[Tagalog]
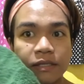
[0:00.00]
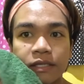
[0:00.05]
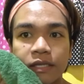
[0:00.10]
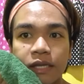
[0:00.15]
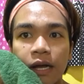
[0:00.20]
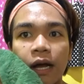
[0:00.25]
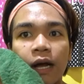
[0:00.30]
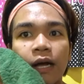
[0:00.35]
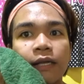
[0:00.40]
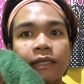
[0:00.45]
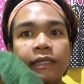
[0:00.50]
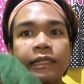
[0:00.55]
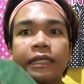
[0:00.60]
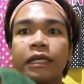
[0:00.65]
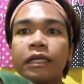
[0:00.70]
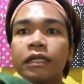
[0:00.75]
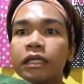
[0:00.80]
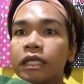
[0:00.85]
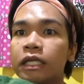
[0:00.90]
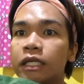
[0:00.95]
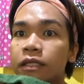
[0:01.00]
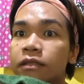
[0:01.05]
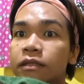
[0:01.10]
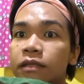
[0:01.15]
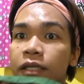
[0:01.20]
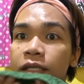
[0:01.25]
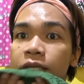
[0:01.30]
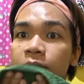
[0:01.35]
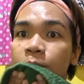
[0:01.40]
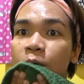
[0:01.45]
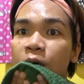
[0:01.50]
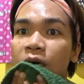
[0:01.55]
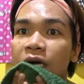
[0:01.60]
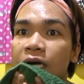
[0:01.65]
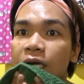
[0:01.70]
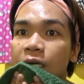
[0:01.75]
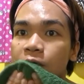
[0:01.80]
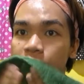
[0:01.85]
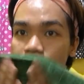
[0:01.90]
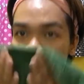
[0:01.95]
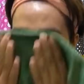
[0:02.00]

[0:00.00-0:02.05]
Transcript: kasi nakakasira din ng skin ng mukha